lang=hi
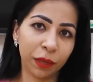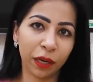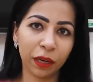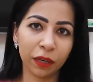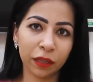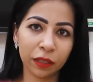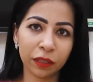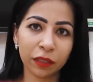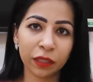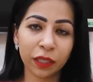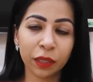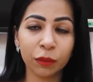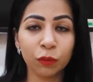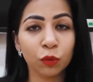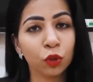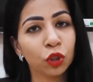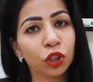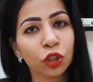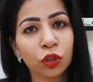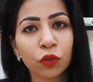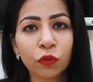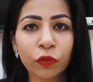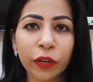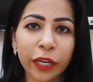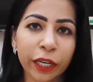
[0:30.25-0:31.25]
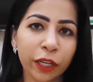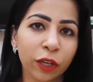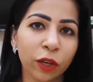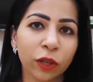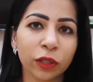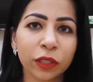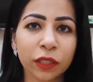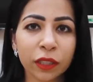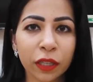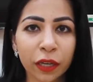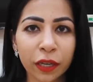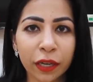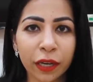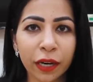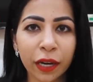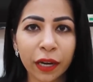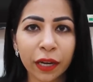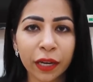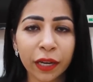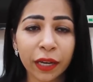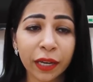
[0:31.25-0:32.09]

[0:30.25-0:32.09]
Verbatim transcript: पावर कि मुझे तो वेट लॉस करना